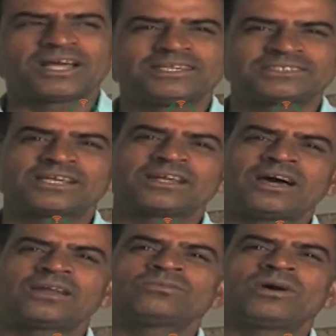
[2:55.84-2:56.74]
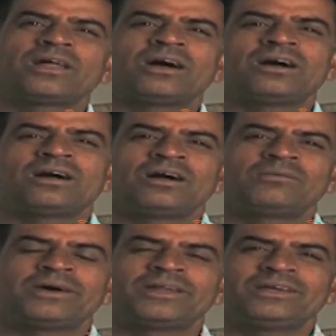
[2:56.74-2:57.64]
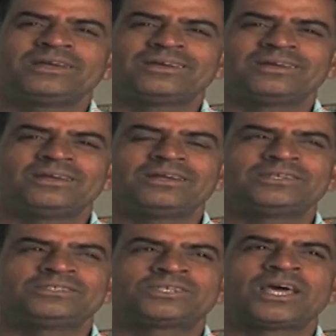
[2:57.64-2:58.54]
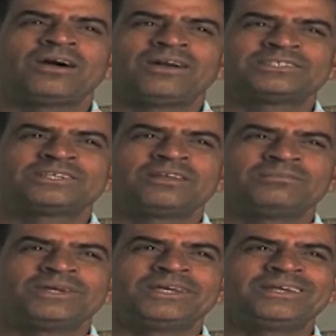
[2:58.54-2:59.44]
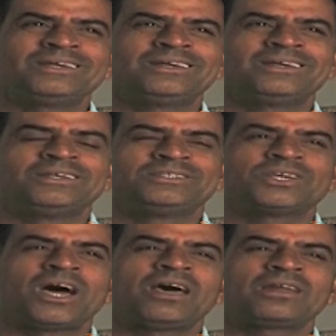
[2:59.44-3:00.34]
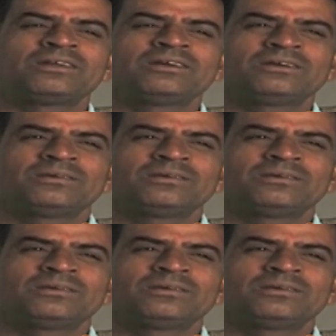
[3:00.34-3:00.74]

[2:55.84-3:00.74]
कि राज्य सरकार द्वारा हमारे झालावाड़ ज़िले में चार